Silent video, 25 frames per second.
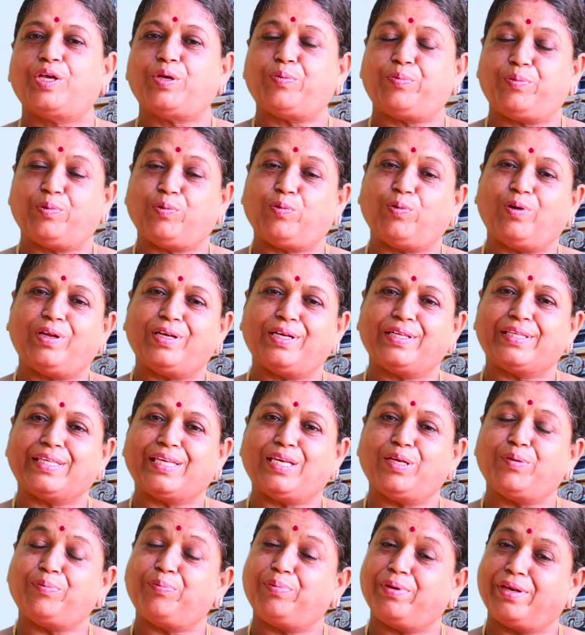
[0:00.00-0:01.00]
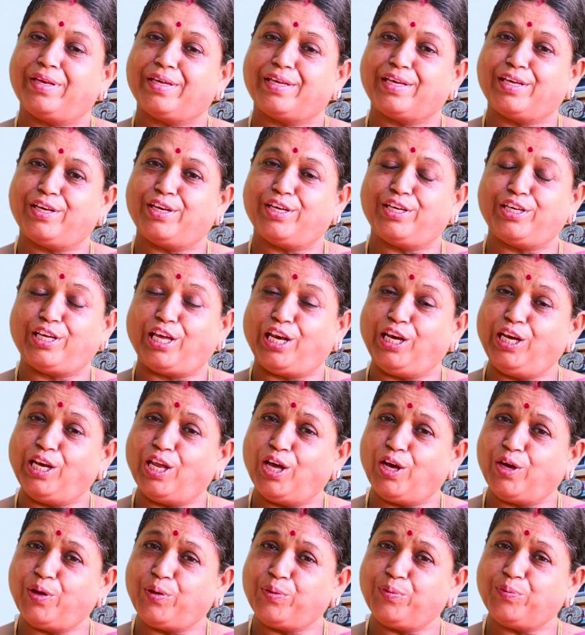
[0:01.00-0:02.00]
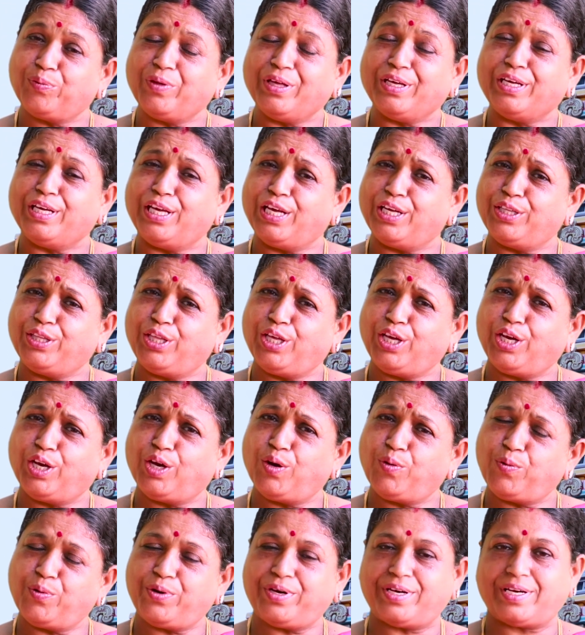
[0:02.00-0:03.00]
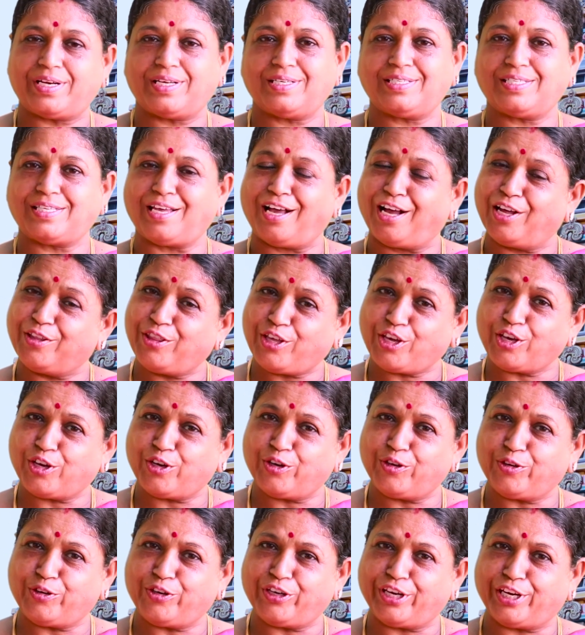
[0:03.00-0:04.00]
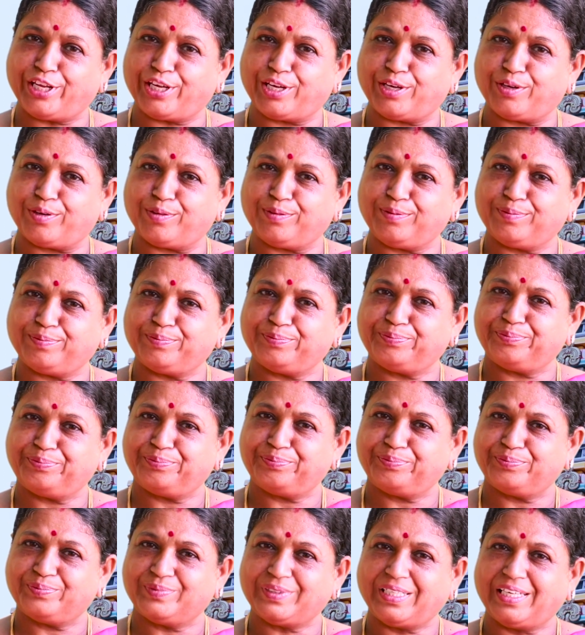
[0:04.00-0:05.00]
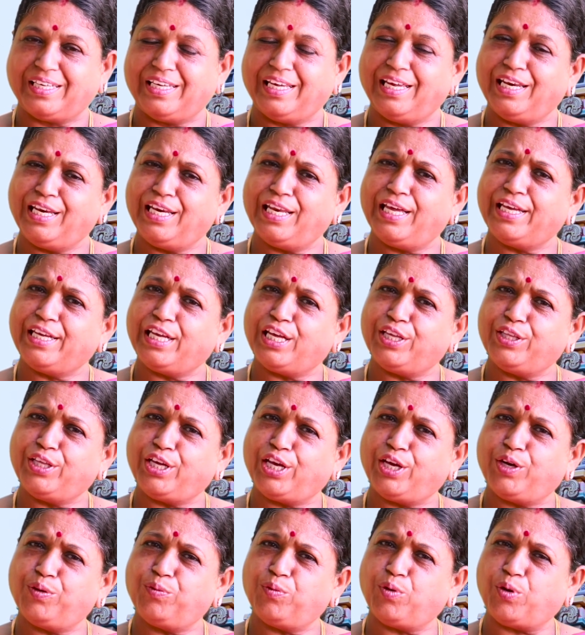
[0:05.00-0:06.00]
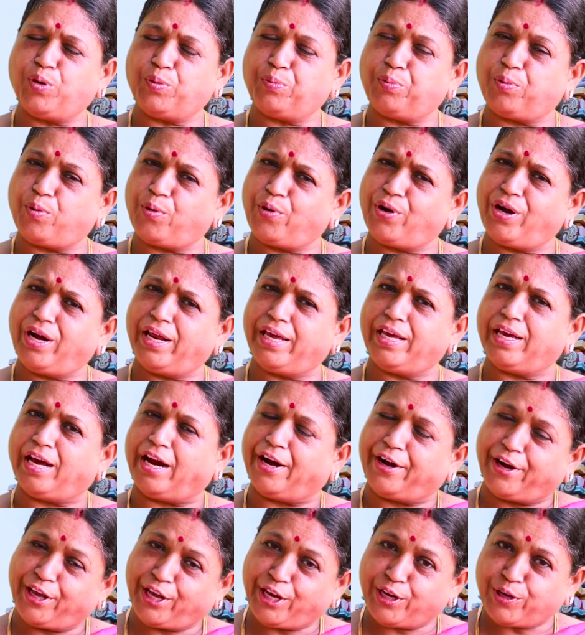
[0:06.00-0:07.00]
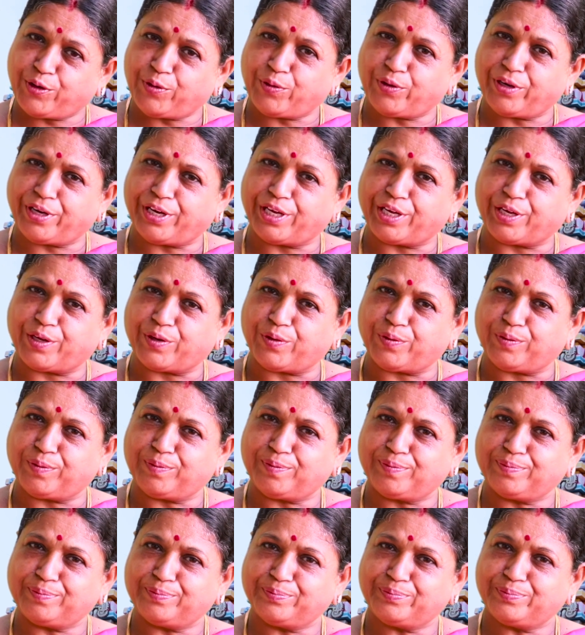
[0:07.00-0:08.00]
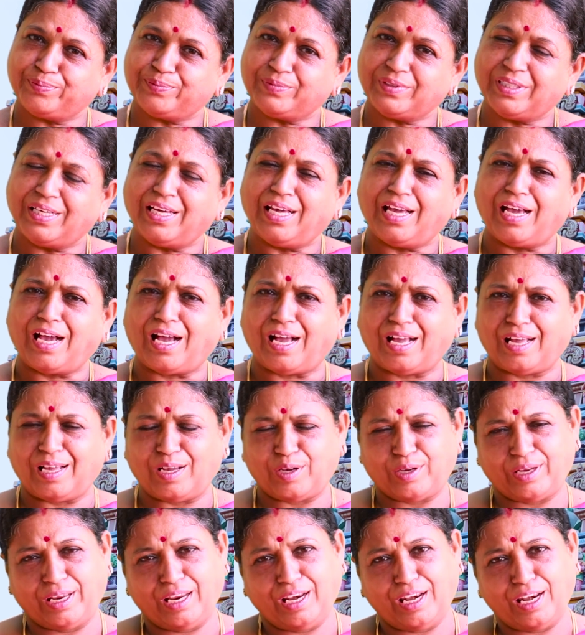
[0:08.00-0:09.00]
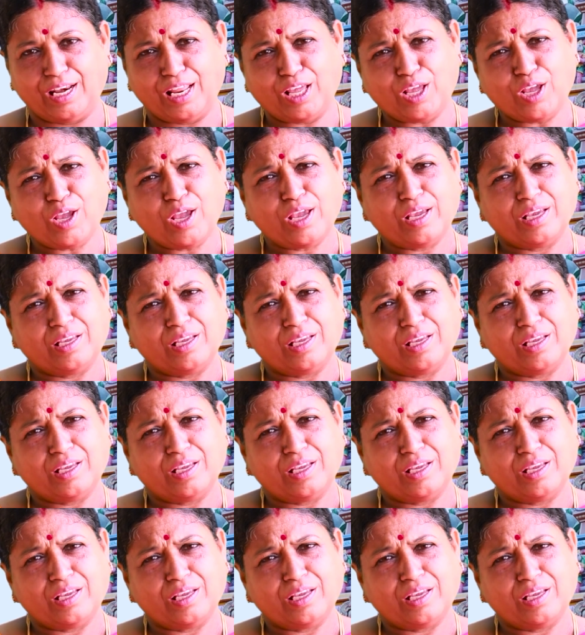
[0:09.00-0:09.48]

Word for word: இப்போ உலகத்தில் பிறக்கிற எல்லாரும் எதையோ ஒன்றை சாதிக்கணும்னு நினைக்கிறோம் இல்லை ஏதேனும் ஒரு பொருளை அடையணும்னு நினைக்கிறோம் இல்லை